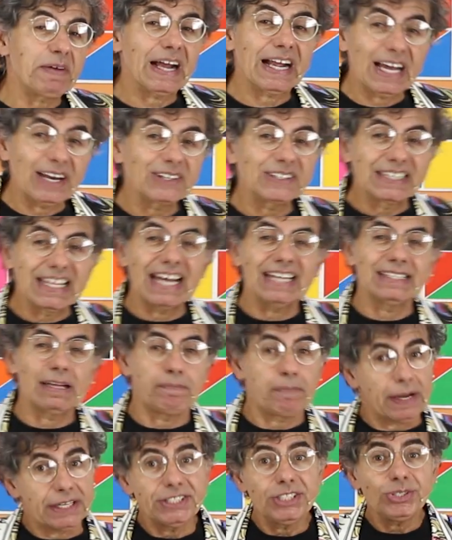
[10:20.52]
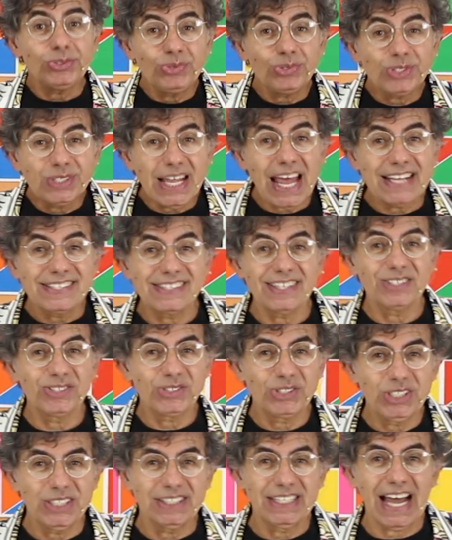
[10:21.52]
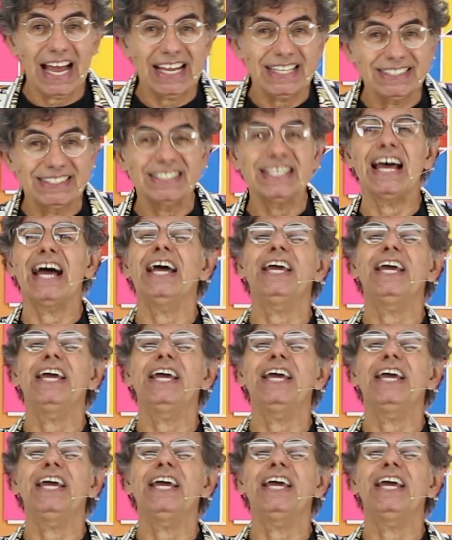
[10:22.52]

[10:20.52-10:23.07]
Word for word: para a garotada, a partir dos 10 anos de idade, na